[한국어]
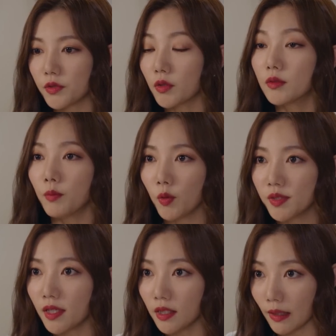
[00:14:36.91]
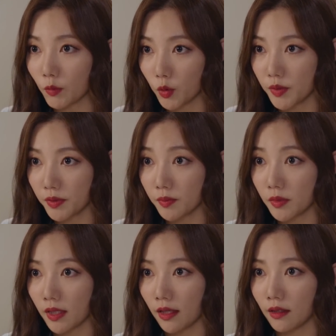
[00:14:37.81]
저는 본사에 남고
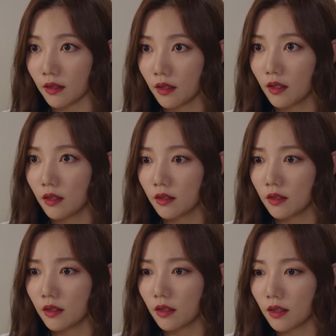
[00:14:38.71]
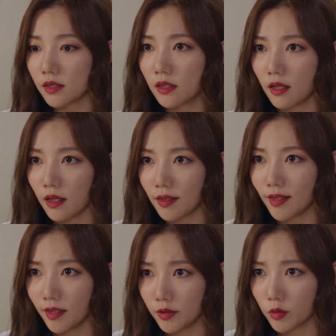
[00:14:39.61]
싶습니다. 아직 해야
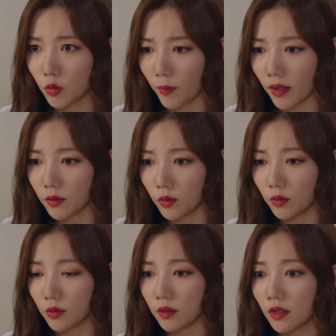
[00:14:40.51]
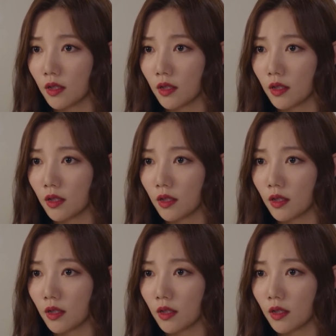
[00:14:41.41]
될 일들도 많고.